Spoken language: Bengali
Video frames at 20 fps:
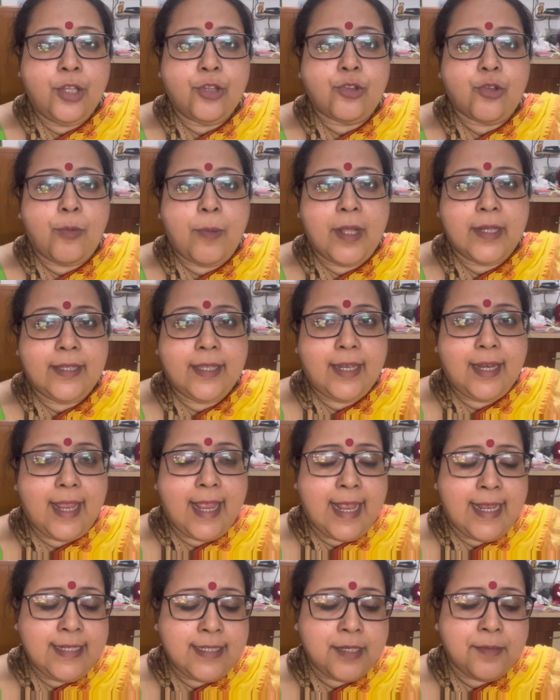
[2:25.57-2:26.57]
তোমাদের
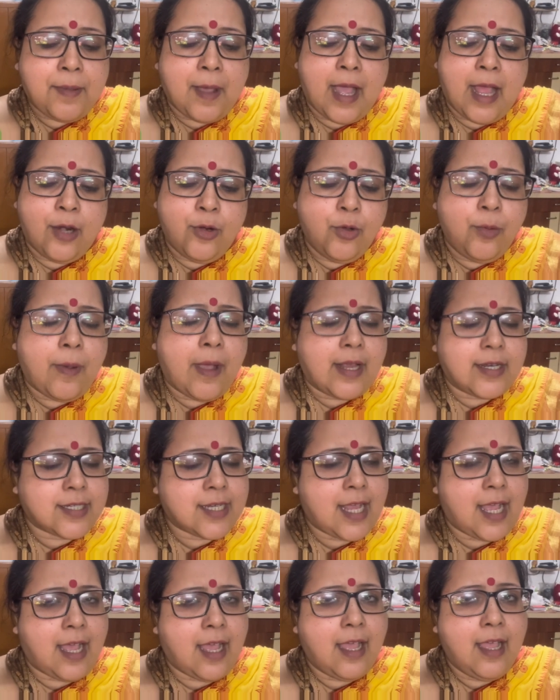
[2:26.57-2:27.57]
এই যে
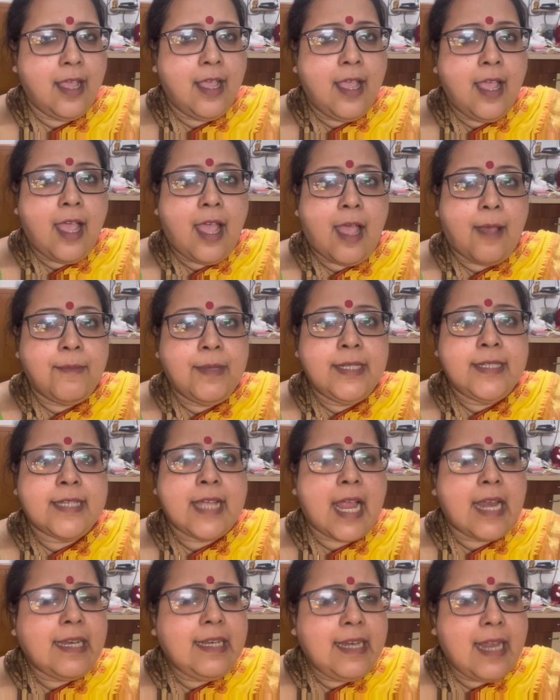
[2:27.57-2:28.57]
ভালোবাসা আমি
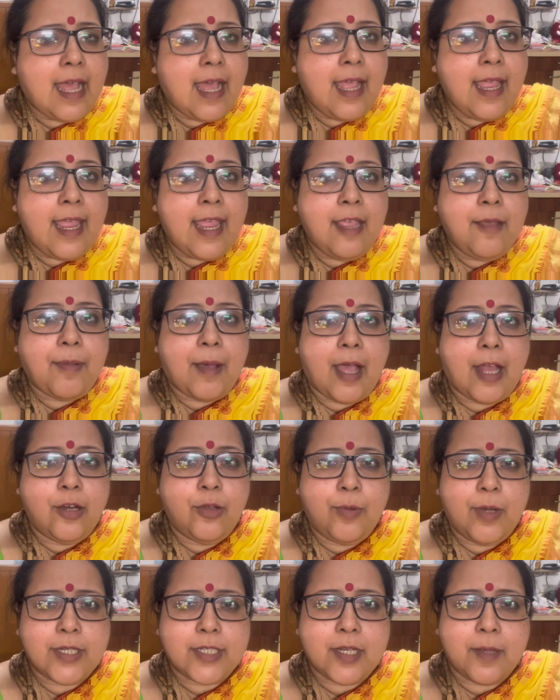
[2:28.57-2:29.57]
জানি না এই
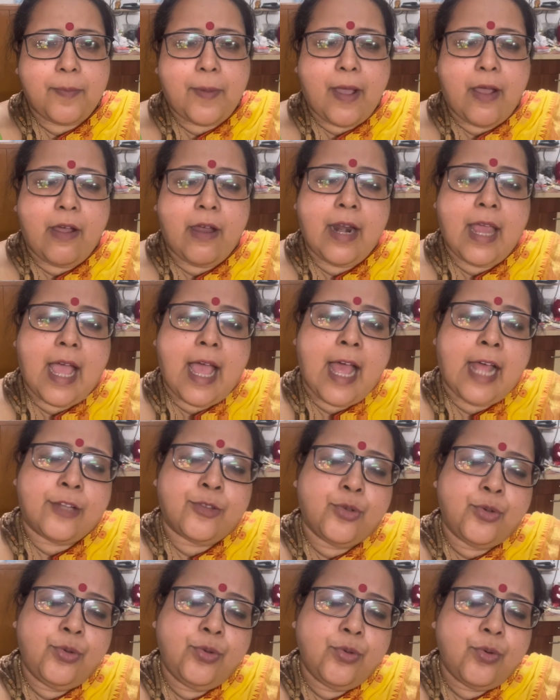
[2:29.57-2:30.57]
ভালোবাসা পাওয়ার
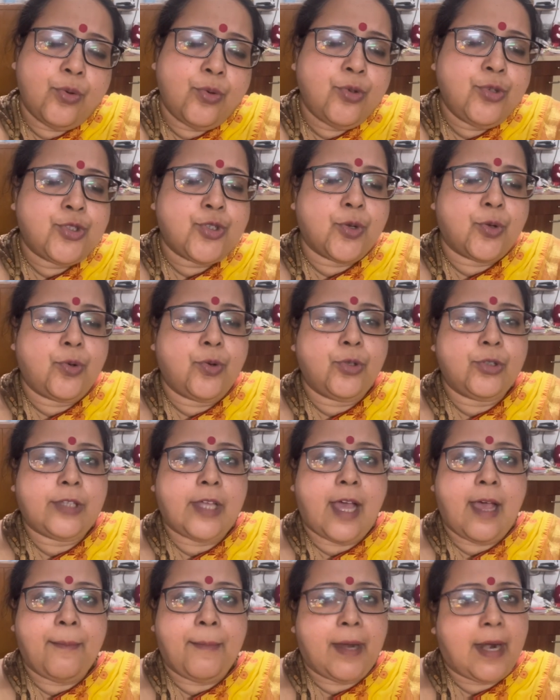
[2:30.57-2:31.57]
আদৌ কোনো
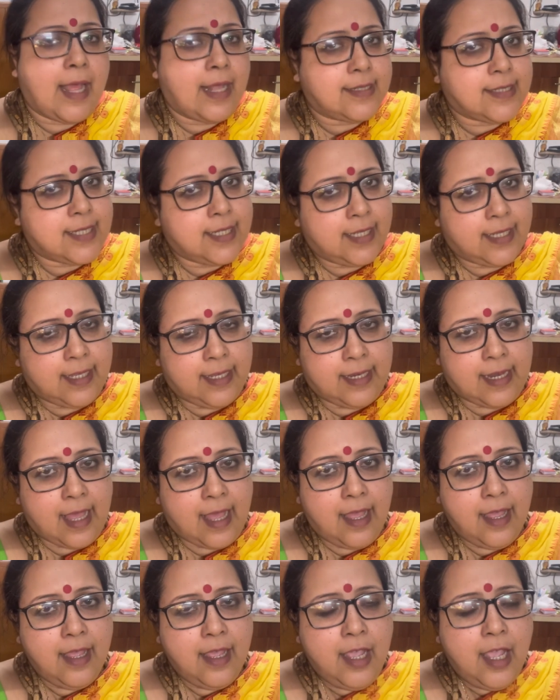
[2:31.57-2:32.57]
যোগ্যতা আমার আছে কি
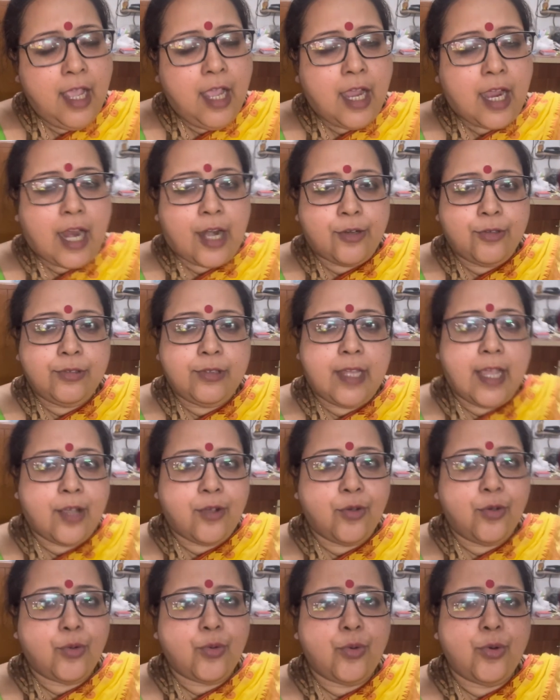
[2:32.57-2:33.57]
না কারণ
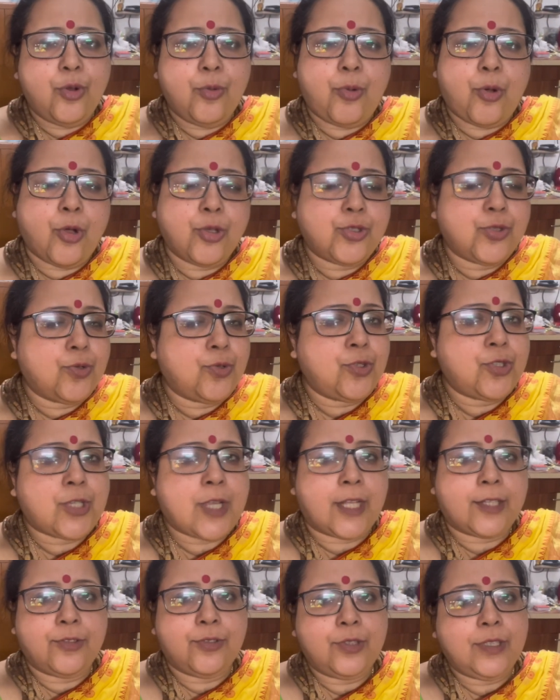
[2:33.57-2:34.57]
দেখো কোনো ভজন
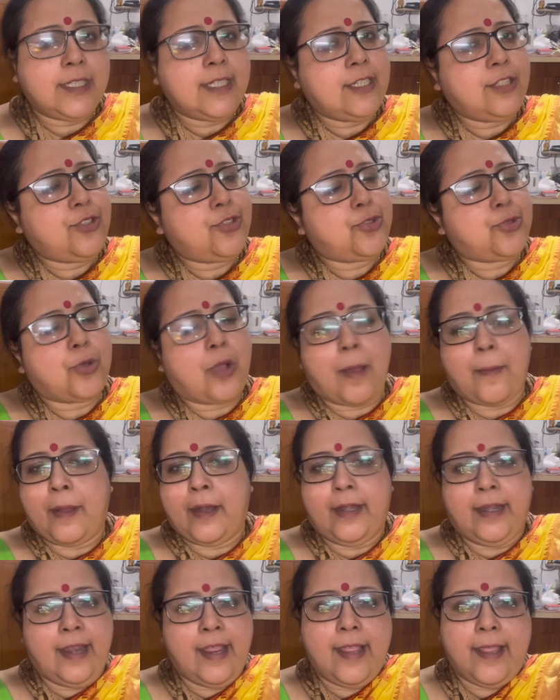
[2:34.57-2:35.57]
সাধন কিচ্ছু
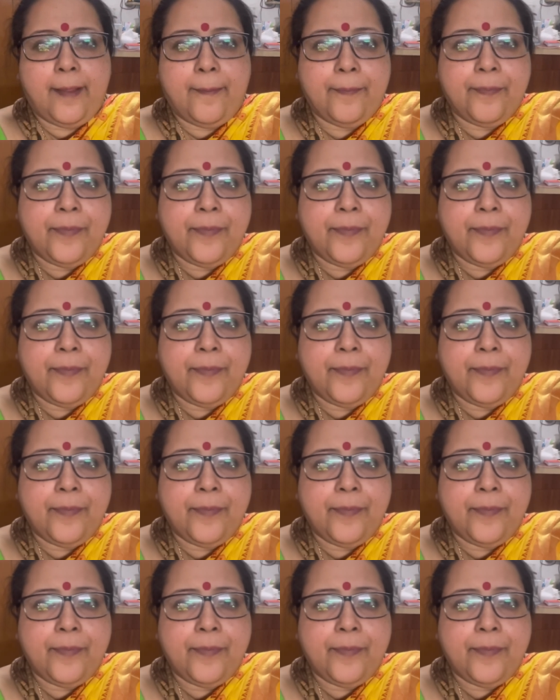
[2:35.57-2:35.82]
আমার নেই